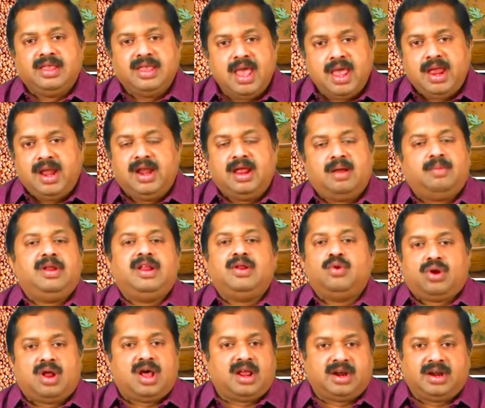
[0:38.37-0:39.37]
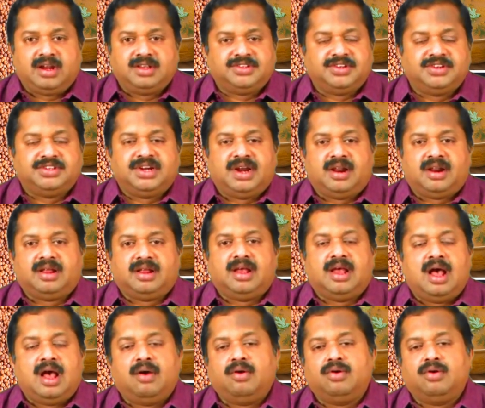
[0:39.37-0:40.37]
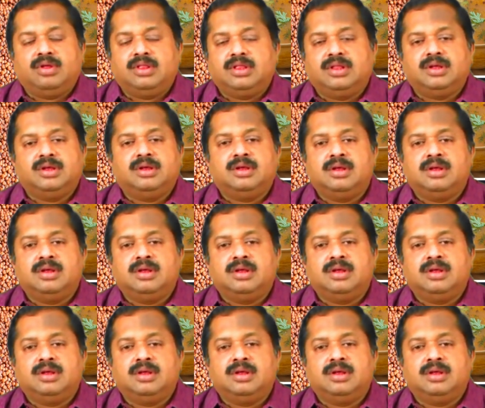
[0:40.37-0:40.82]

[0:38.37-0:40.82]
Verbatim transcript: எய்டு அப்படின்னு ஒரு ஆர்கனைசேஷன் இருக்குது அவங்க வந்து